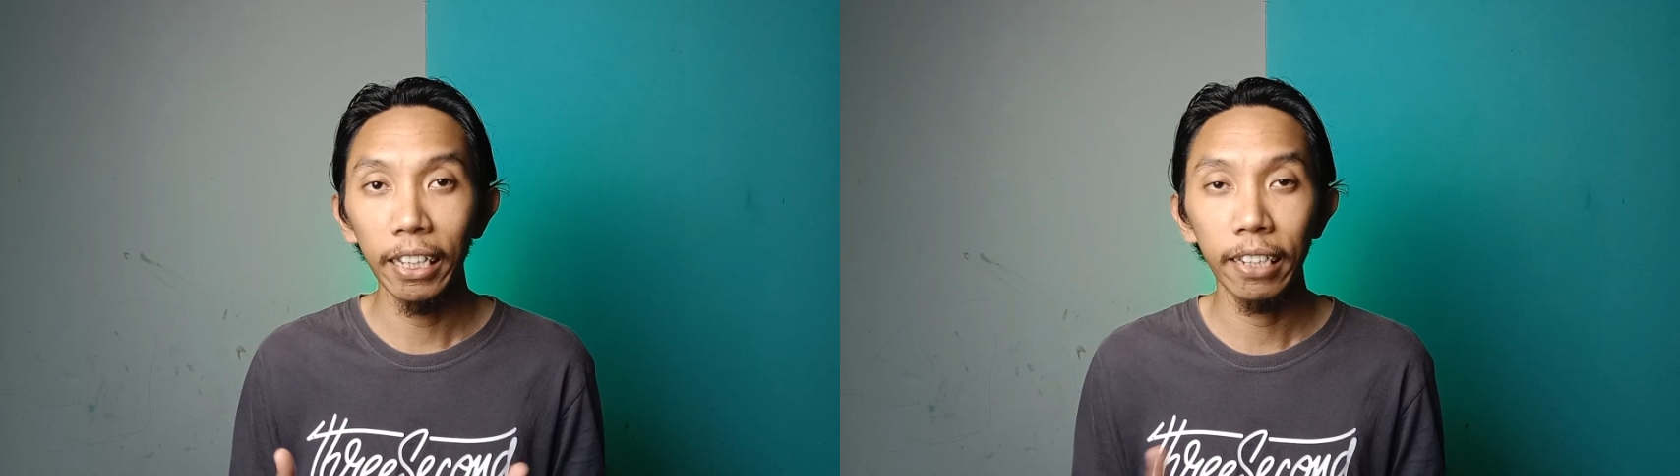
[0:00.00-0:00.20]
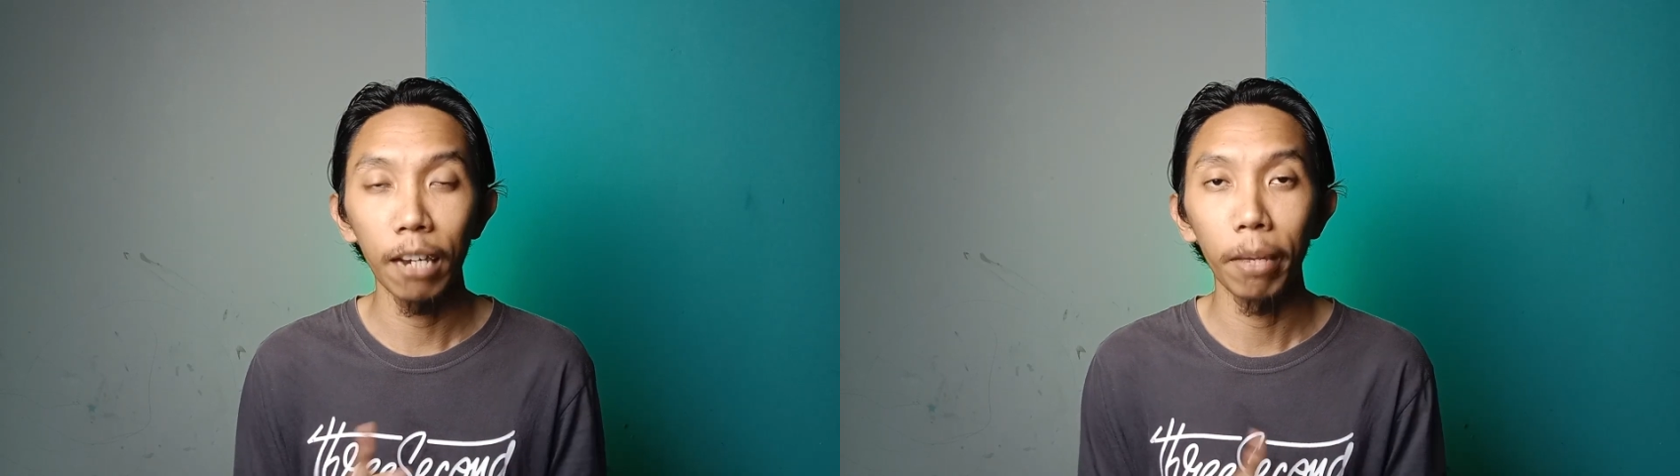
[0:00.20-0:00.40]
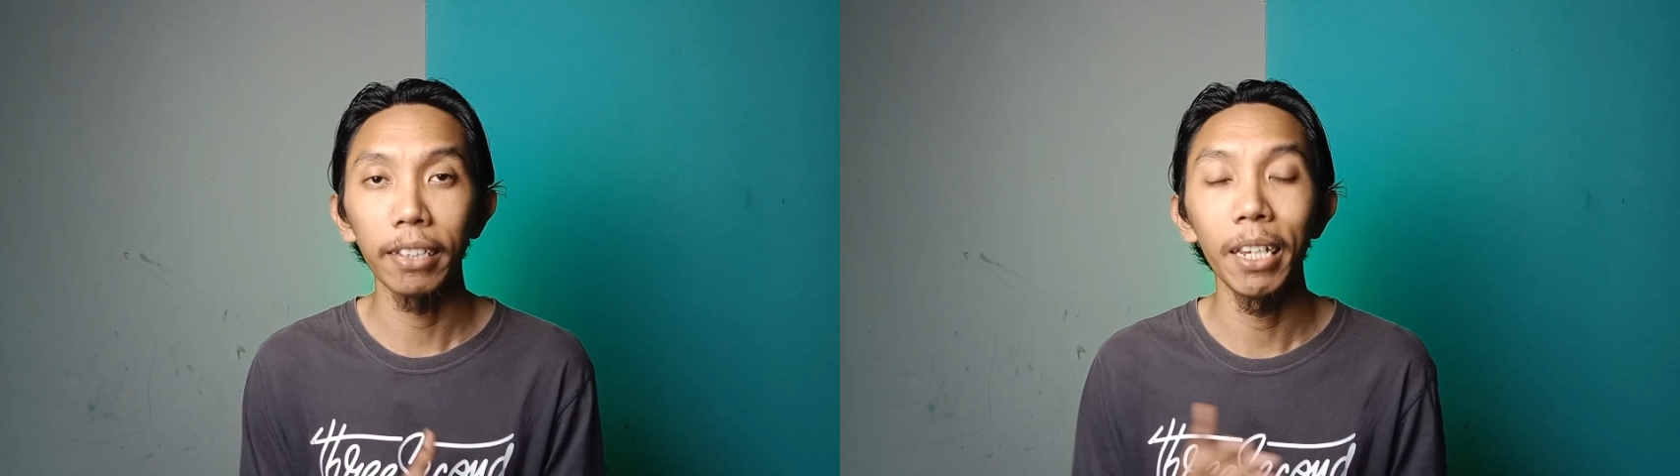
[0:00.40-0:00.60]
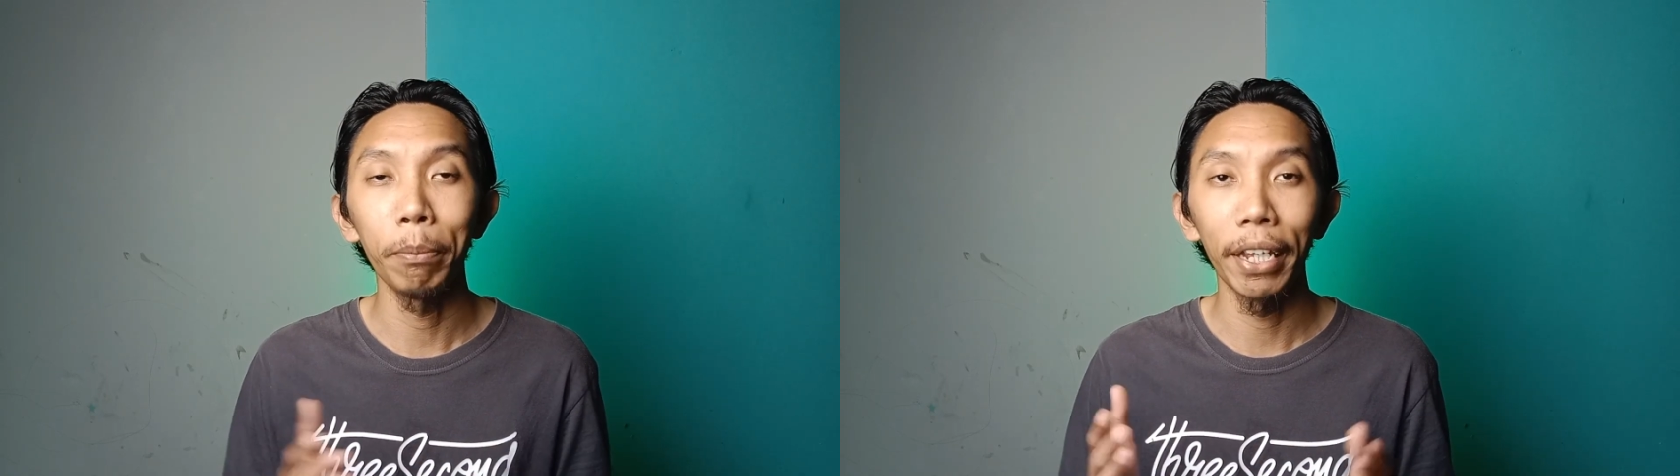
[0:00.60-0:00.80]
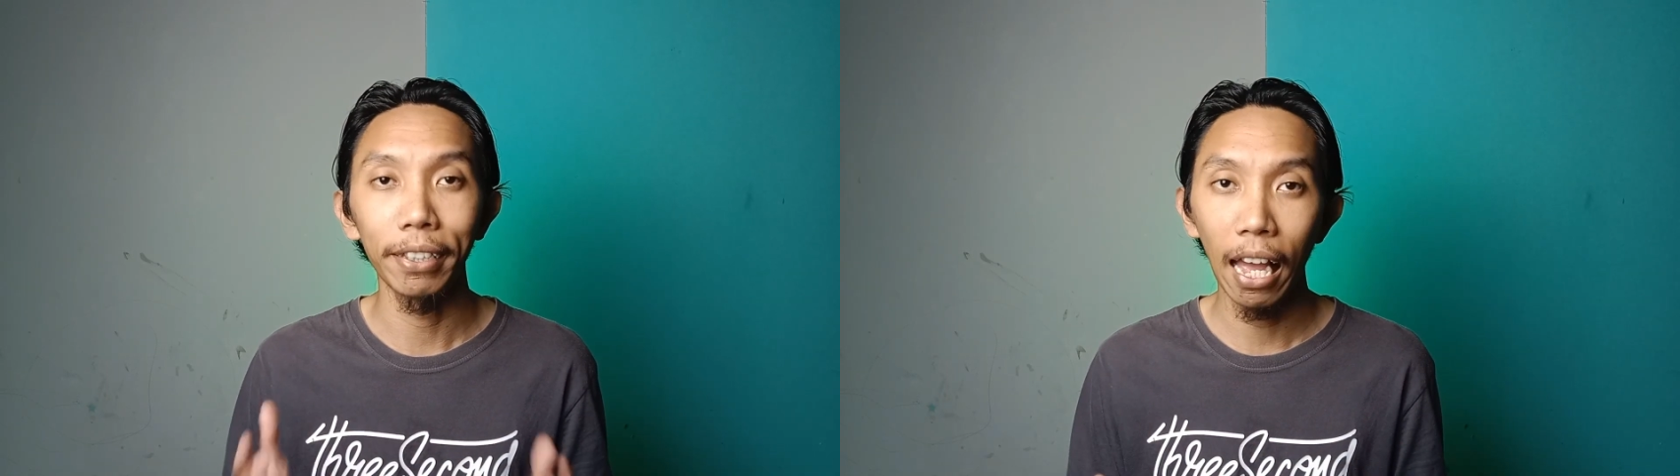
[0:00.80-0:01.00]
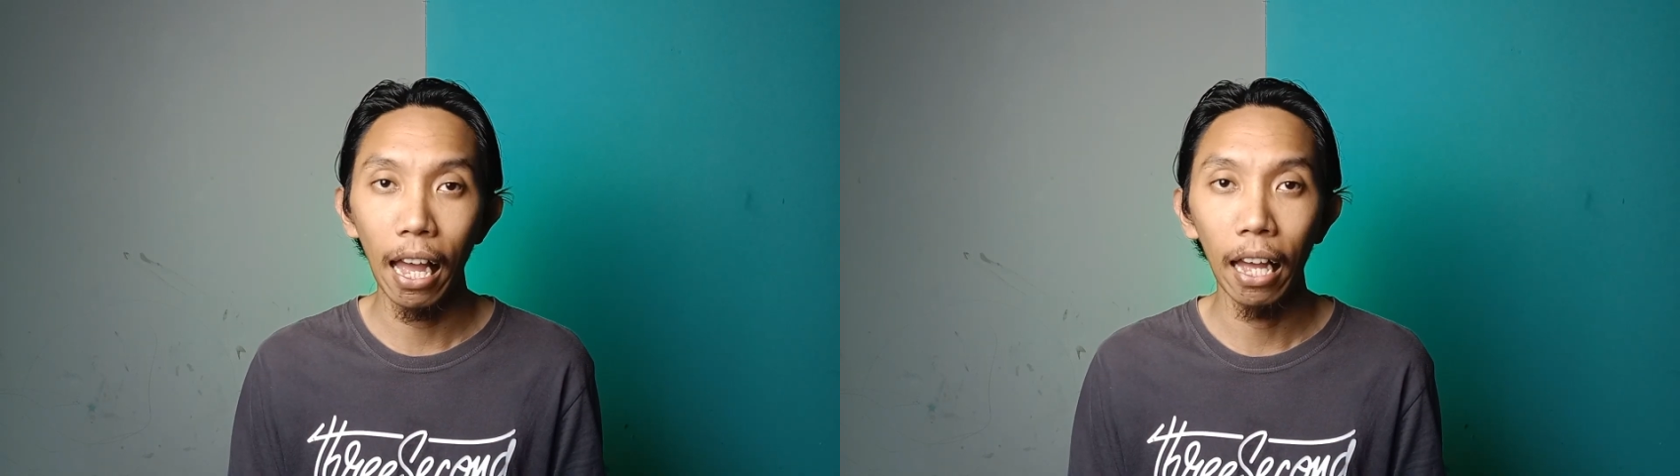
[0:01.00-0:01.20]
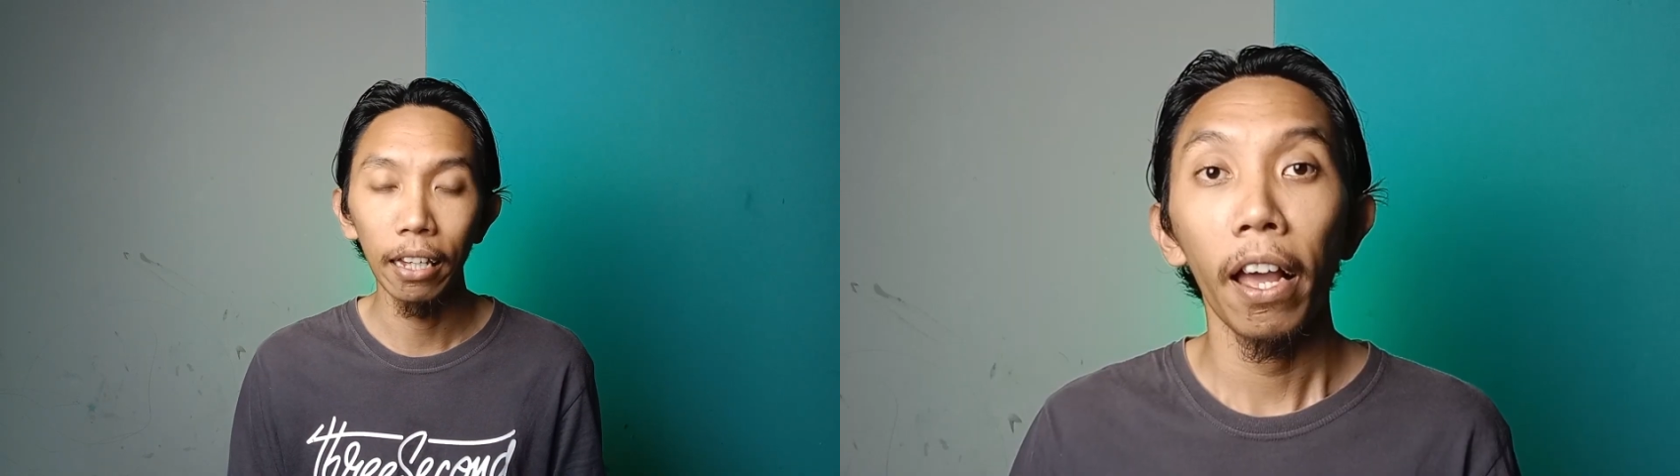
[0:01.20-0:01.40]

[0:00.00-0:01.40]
gratis dan masih beta.